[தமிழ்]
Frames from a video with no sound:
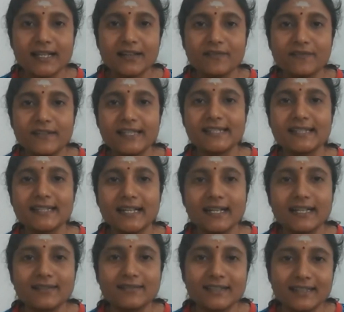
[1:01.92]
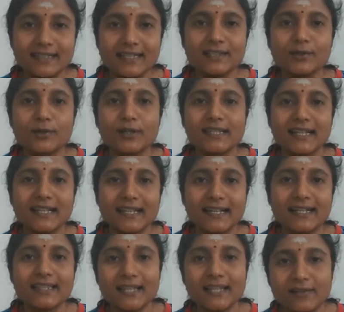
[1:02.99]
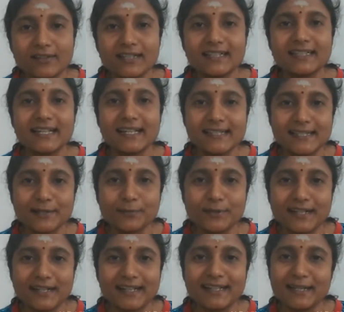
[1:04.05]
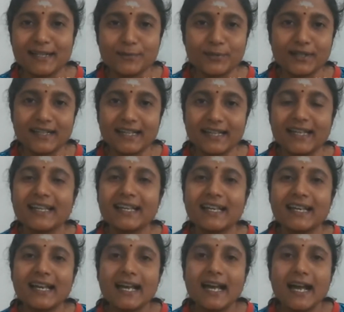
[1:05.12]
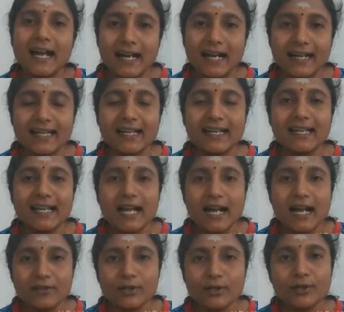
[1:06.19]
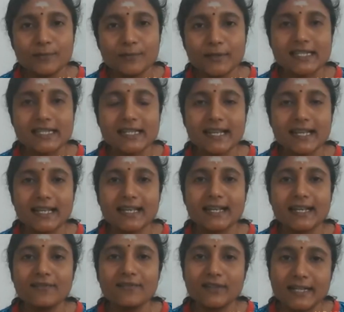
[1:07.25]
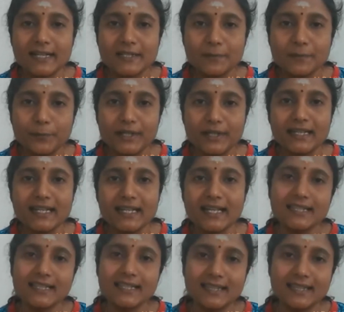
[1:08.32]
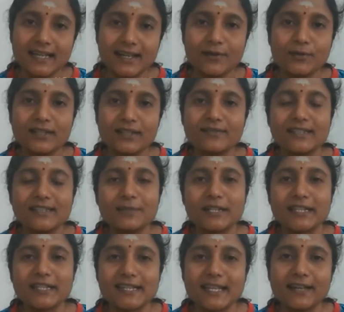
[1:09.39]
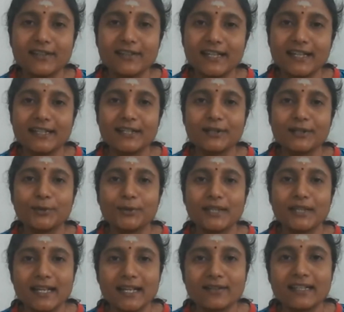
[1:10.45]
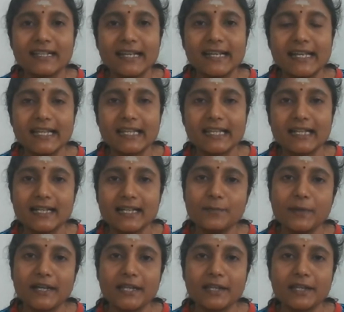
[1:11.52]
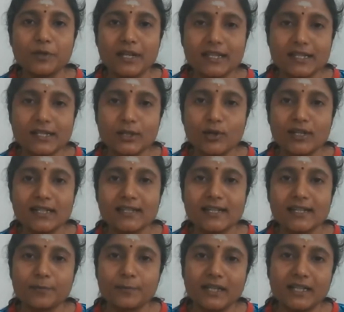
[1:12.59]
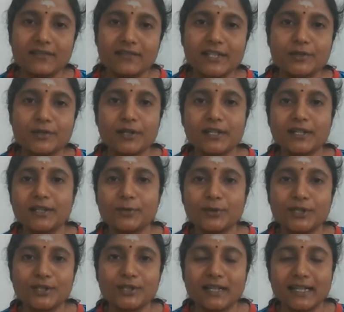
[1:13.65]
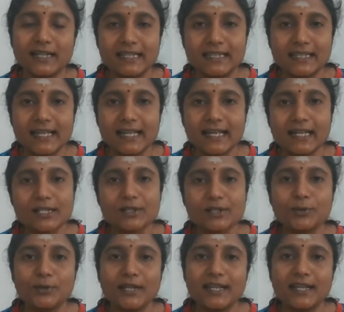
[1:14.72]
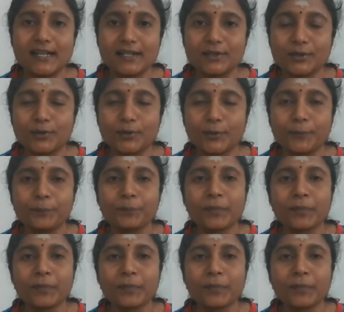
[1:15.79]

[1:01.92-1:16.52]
நான் ஃபீஸுக்காக வந்து அந்த குழந்தைங்களை எடுத்து அவங்கள டார்ச்சர் பண்றேன்னு நினைப்பாங்க ஆனா அவங்களோட பிரச்சனை என்னன்னா வாசிப்பு இல்லாதது தான் அவங்களுக்கு வந்து பிரச்சனையாவே அங்க இருக்கும் ஏன்னா அவங்களுக்கு ரீடிங் இருக்காது படிக்க முடியாது ஸ்லோ லேர்னர் இருப்பாங்க வீக் ஸ்டூடெண்ட்னு ஒதுக்குவாங்க இதுதான் எல்லா ஸ்கூல்லயும் நடந்திருக்கும்